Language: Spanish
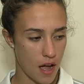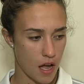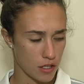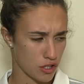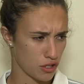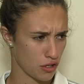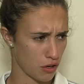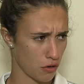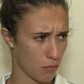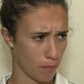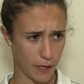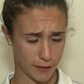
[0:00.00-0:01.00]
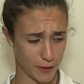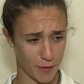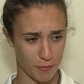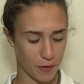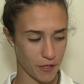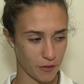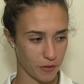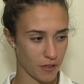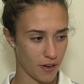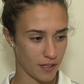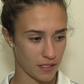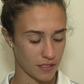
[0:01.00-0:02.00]
ha sido un partido muy duro.
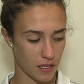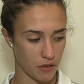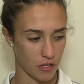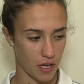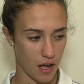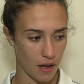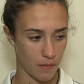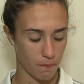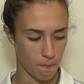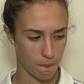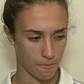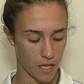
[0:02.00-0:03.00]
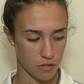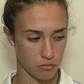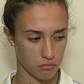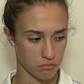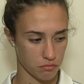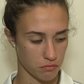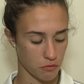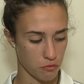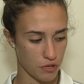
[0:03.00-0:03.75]
La verdad es que Corea es un,